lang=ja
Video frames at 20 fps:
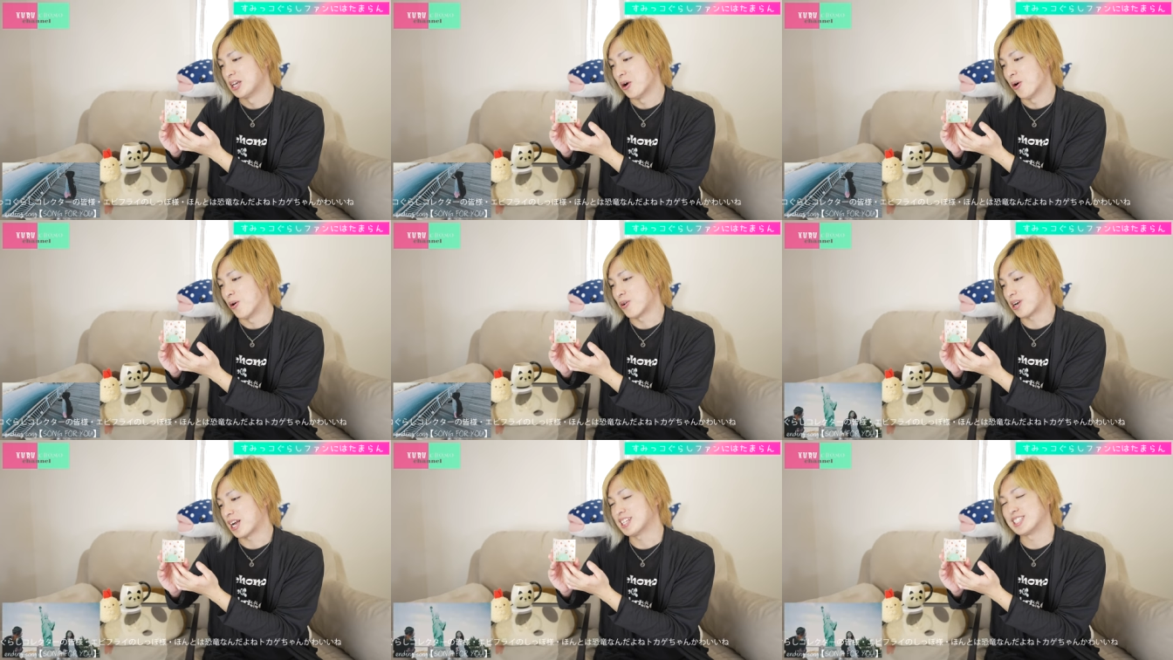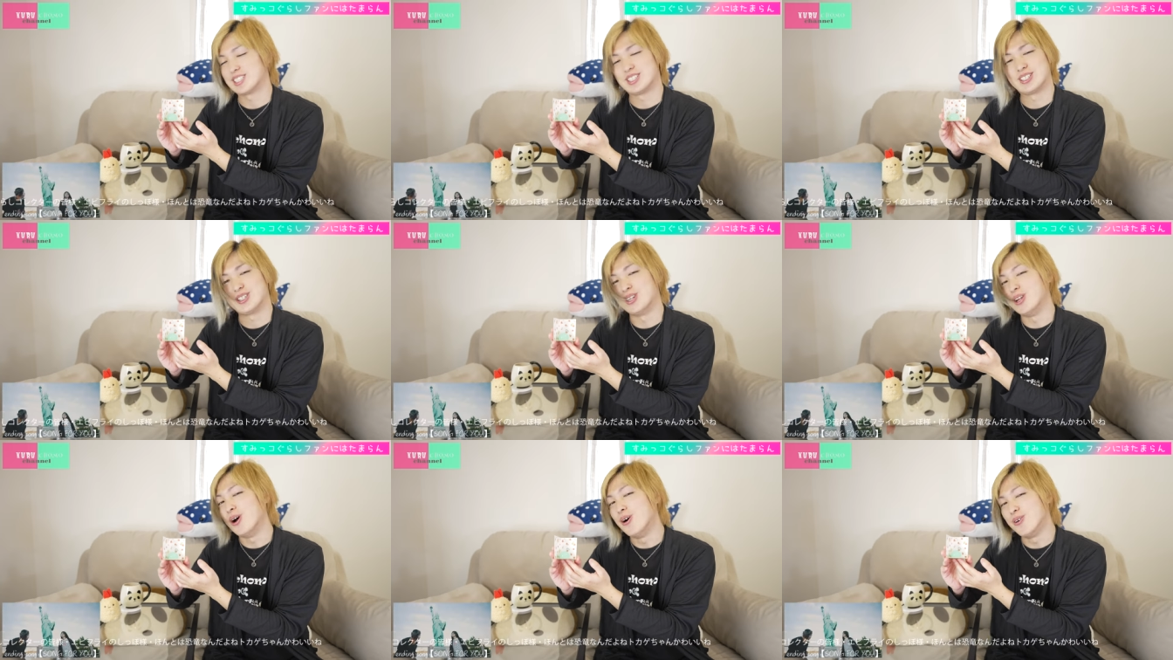お菓子
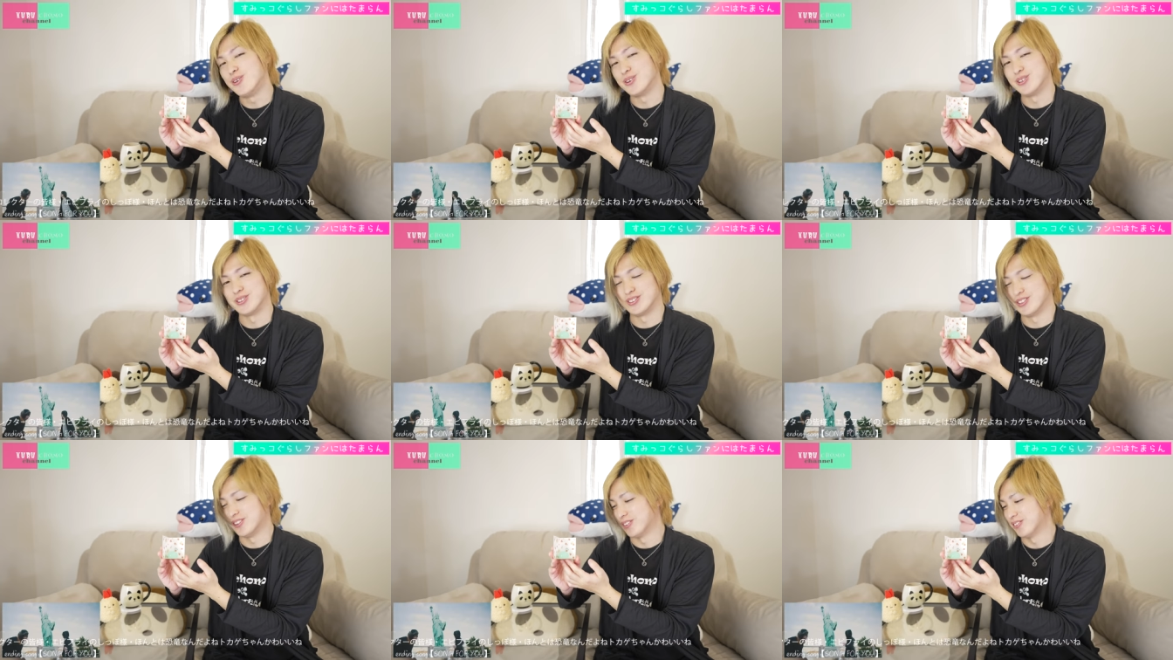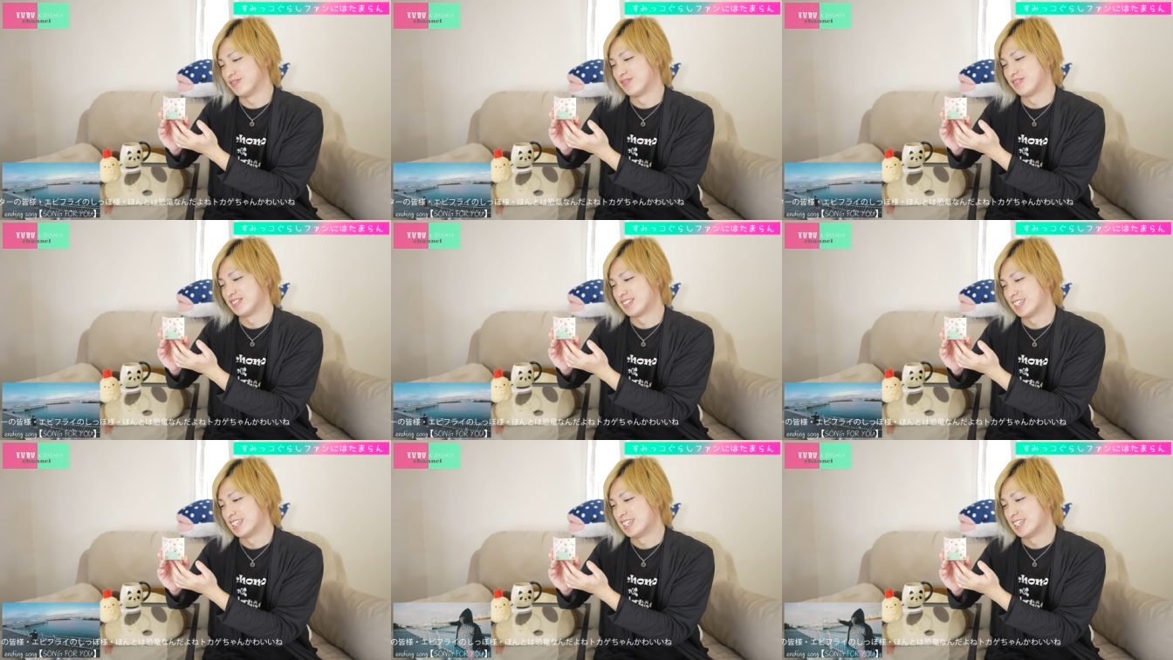と
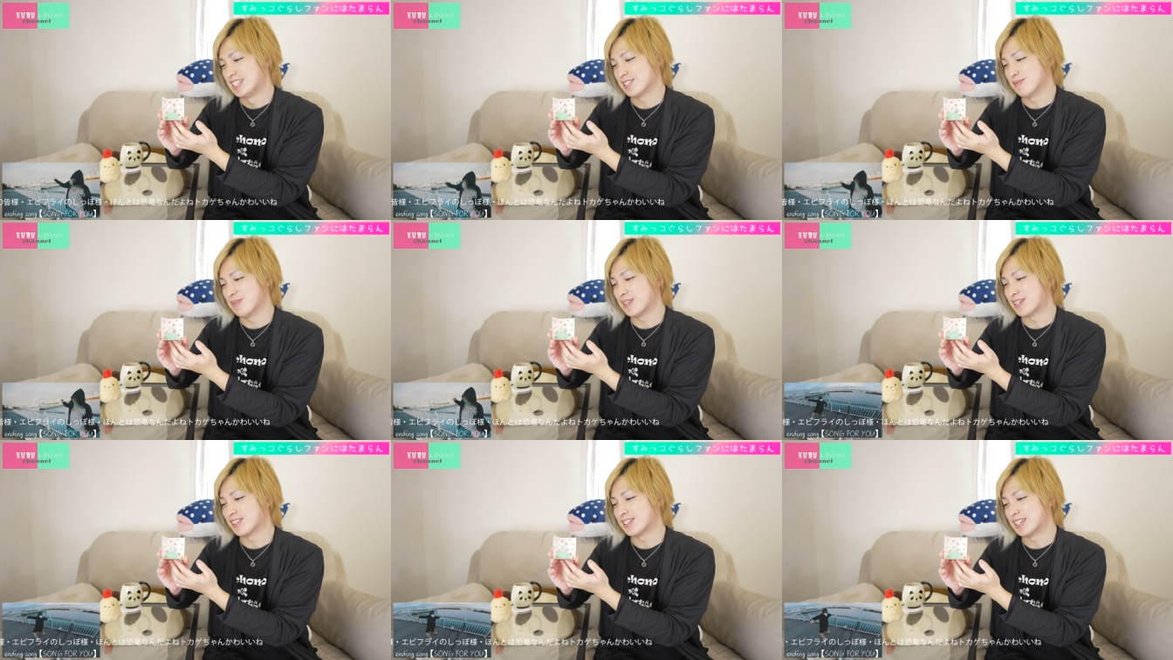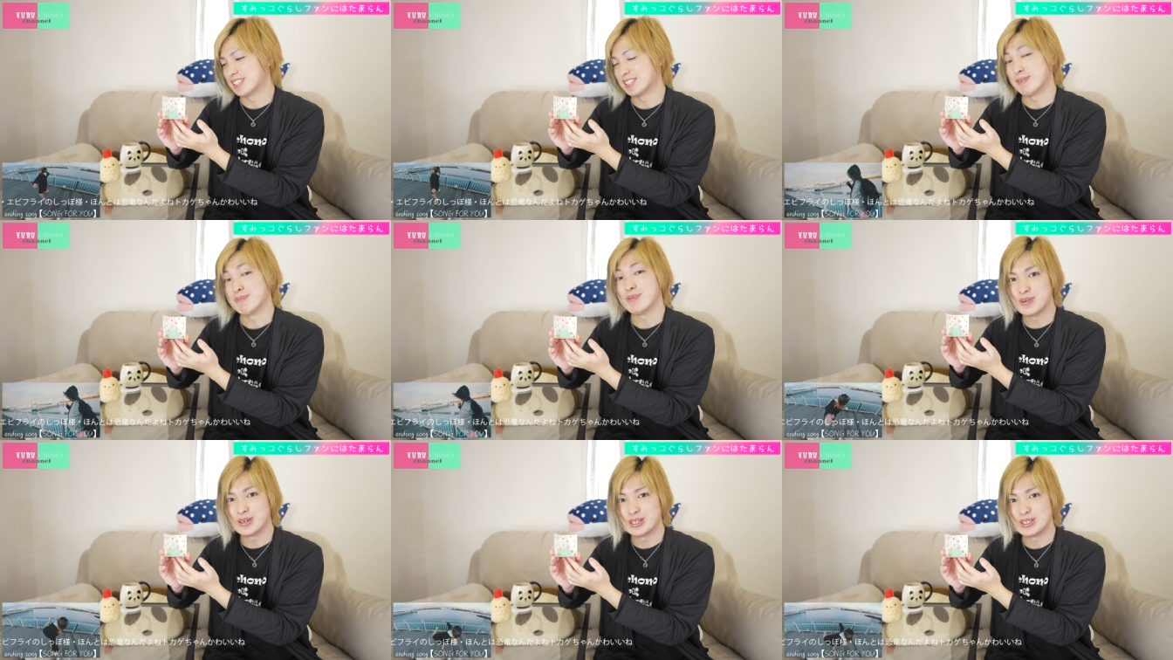すみっこ暮らし
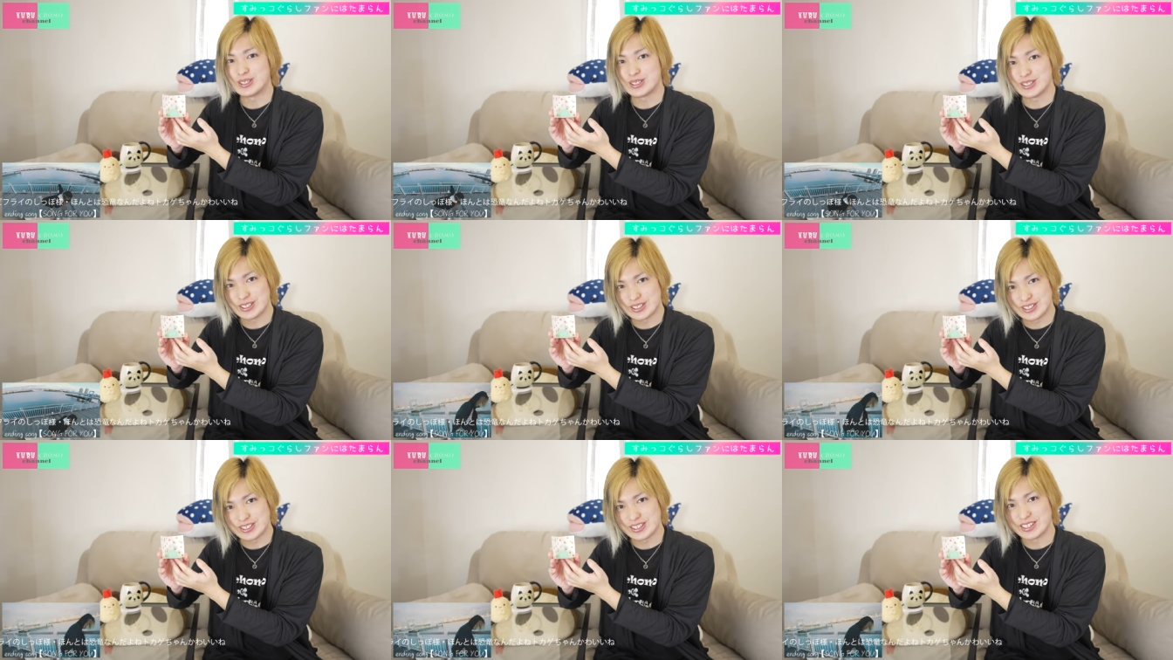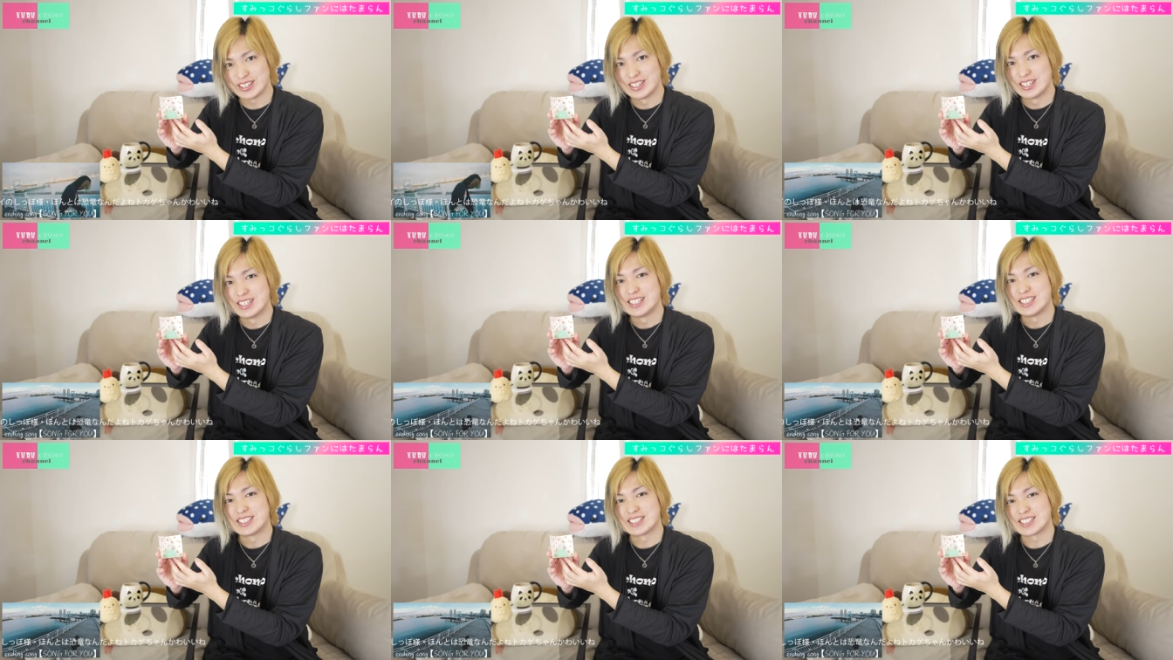プルンチュッチュ
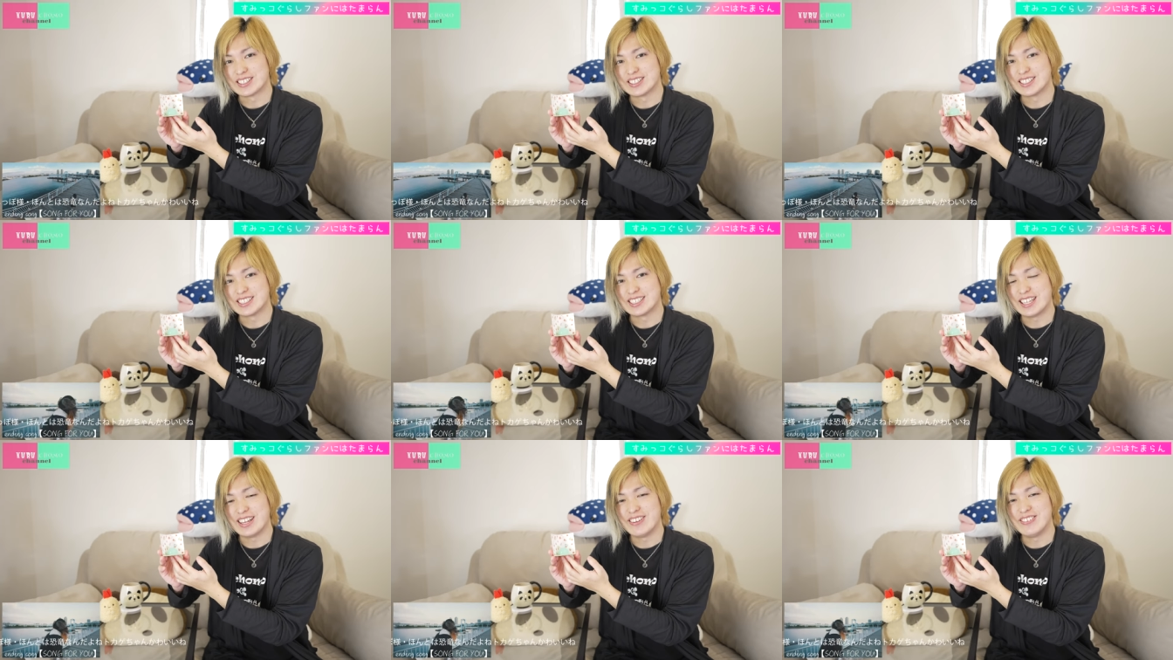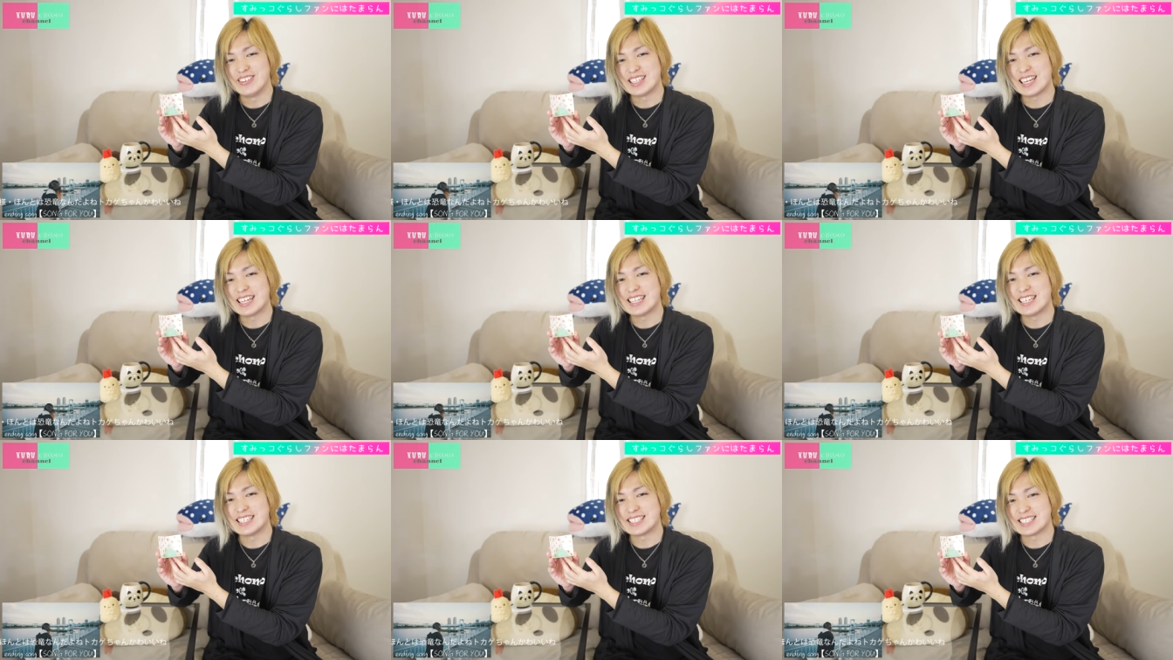作ってみ
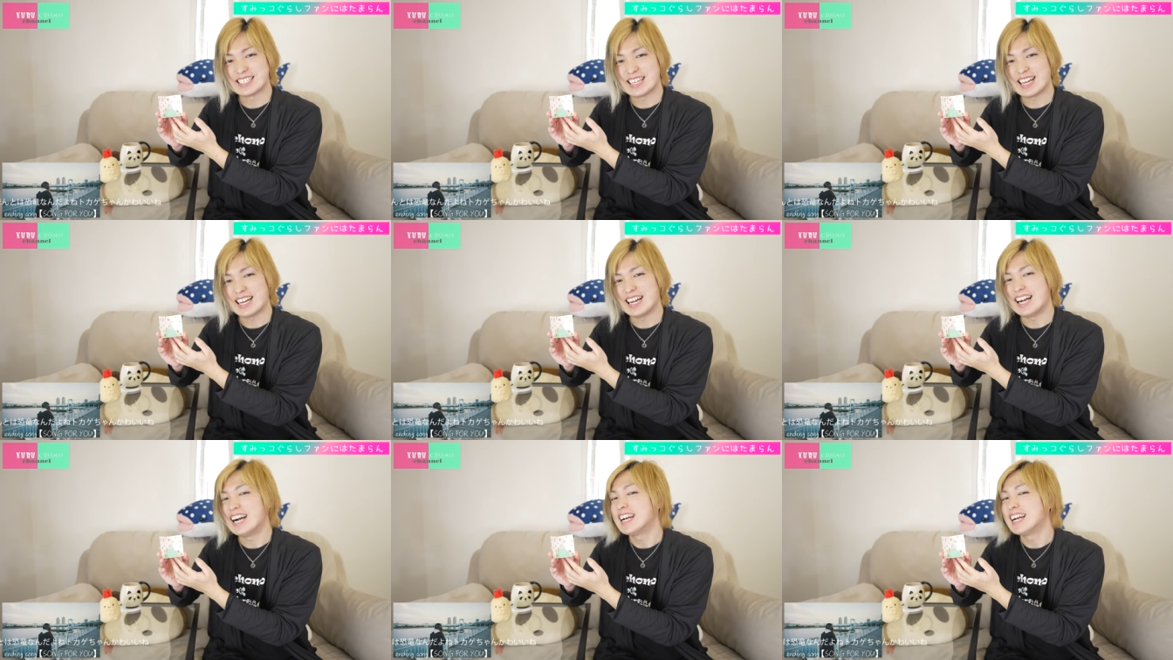たでした。